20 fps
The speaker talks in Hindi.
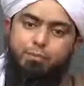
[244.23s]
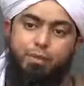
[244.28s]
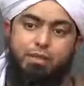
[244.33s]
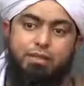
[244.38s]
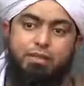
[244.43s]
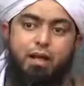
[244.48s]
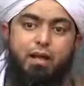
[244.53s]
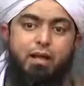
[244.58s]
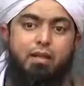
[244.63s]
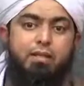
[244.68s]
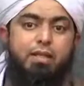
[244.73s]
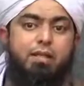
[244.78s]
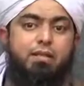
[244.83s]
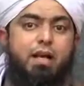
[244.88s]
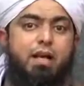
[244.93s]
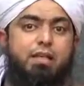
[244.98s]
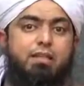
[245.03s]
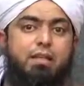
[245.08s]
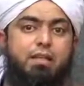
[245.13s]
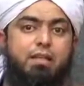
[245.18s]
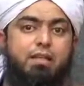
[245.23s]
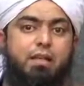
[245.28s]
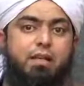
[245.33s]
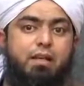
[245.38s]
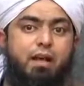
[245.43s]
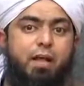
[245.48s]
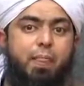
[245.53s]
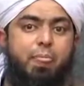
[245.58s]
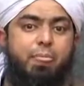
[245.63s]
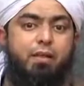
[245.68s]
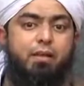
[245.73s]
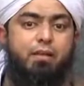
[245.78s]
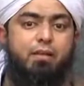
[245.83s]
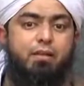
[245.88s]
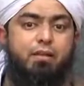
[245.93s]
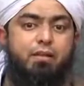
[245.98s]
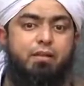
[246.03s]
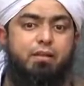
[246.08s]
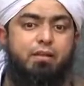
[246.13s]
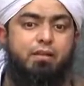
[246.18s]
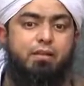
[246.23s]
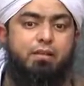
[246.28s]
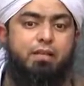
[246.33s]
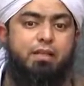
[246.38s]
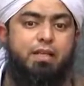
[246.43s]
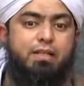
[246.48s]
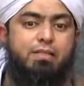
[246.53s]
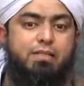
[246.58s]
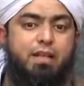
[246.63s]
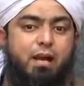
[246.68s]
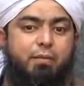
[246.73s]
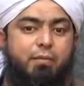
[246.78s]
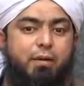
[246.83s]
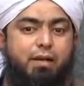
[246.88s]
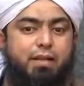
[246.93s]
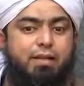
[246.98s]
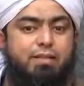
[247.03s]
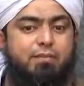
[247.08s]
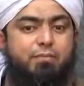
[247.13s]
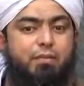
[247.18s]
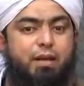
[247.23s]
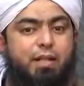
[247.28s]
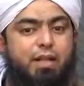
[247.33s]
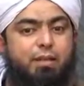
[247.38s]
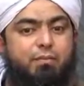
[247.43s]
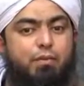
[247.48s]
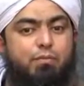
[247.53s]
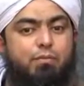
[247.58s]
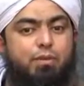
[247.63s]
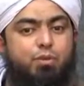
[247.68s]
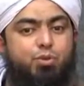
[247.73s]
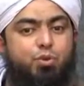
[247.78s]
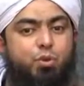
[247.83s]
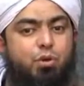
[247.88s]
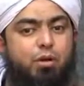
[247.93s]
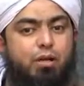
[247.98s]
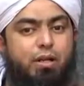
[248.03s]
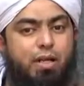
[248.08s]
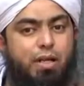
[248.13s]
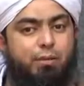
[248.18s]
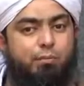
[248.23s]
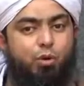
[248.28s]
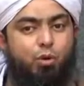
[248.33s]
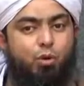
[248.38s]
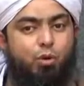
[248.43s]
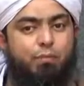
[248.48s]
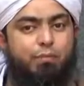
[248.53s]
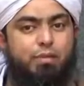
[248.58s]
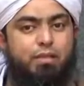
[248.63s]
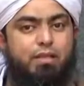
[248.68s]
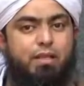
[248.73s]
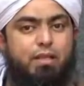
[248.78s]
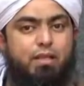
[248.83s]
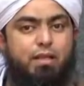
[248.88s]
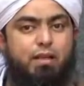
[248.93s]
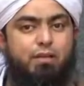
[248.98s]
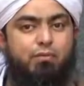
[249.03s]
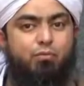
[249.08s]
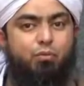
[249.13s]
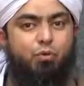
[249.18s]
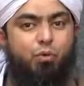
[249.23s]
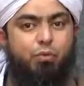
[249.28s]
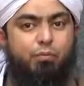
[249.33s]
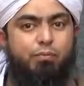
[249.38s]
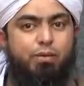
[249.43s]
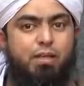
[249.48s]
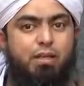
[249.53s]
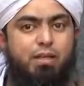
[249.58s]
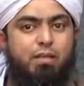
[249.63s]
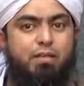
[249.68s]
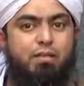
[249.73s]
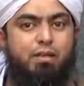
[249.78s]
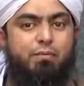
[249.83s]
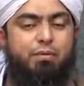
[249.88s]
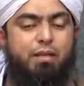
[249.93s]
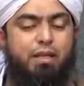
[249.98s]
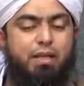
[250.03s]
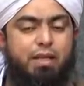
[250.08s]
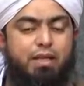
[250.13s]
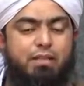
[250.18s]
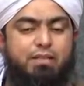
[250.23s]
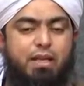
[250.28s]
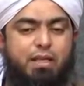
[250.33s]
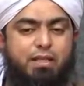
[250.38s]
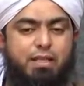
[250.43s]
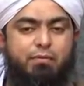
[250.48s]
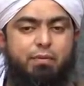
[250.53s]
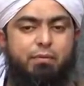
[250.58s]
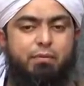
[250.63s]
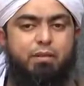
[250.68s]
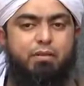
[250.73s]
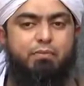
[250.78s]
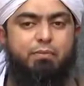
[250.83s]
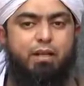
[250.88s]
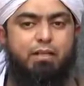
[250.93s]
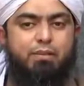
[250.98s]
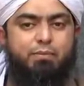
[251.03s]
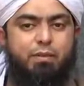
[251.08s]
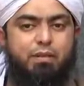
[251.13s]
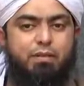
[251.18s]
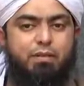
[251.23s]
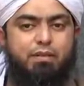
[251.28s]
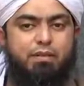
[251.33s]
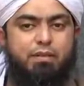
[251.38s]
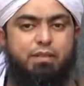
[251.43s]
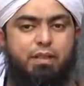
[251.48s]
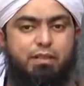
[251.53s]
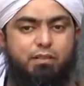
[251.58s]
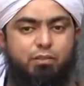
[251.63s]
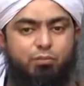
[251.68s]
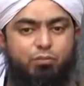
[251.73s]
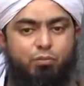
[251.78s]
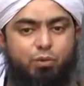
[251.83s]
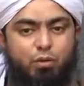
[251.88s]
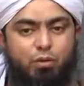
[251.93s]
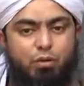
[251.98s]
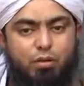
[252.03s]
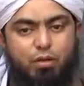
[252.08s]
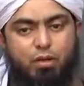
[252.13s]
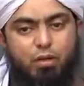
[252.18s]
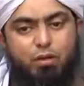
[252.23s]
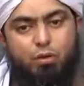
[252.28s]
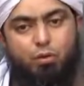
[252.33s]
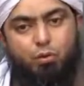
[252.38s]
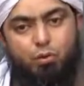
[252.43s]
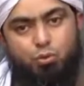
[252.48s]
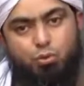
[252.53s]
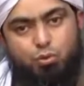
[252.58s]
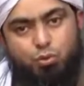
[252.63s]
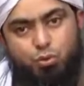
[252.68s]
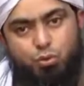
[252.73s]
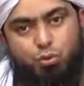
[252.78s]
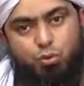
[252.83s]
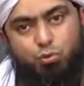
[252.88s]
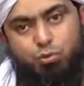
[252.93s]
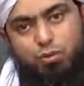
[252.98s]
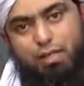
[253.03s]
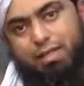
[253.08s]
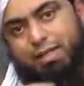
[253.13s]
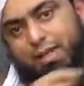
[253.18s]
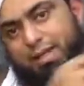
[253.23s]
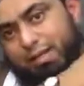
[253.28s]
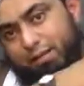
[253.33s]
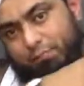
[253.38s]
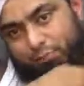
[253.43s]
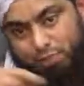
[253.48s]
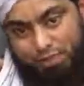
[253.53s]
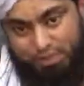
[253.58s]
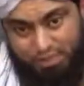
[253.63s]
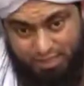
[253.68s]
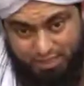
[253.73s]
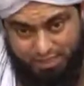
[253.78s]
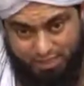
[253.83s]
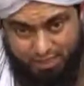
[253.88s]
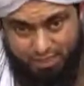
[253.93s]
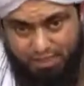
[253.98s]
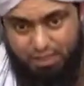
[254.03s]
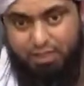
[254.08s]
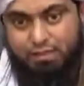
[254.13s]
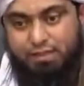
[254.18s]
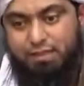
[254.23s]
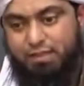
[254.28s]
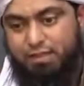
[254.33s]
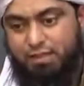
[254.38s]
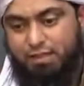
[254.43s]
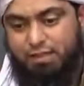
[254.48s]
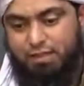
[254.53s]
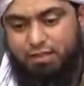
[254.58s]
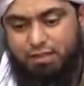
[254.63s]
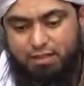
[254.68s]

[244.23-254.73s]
अलबत् ये याद रखिएगा कि साहबा के ज़माने में भी जो गरीब लोग भी थे ना वो भी जब एक चादर में भी नमाज पढ़ते थे ना तो वो उसको यूं करके पीछे गिरा लगाते थे